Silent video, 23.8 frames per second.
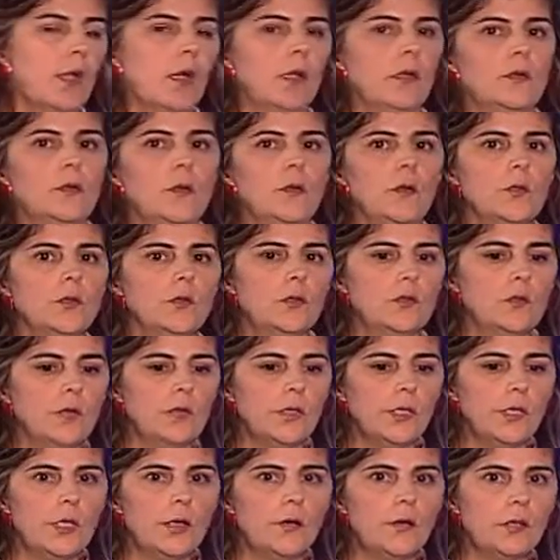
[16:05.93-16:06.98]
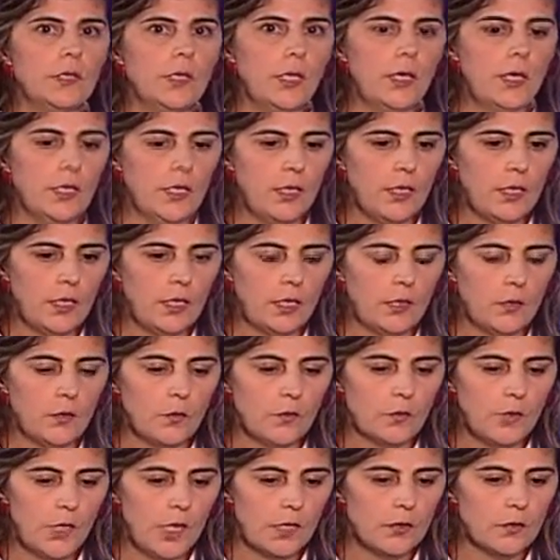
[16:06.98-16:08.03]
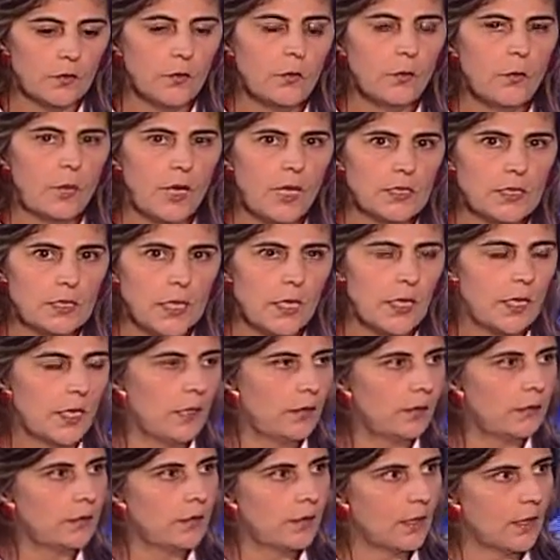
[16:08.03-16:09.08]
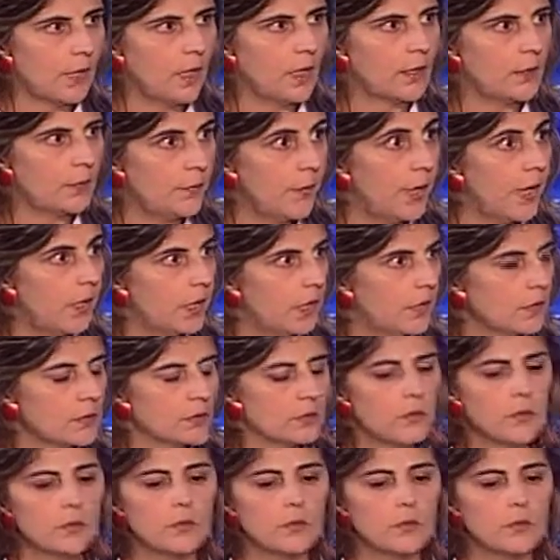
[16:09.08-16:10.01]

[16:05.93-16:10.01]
No, yo no creo que el gobierno vaya a entregar el país.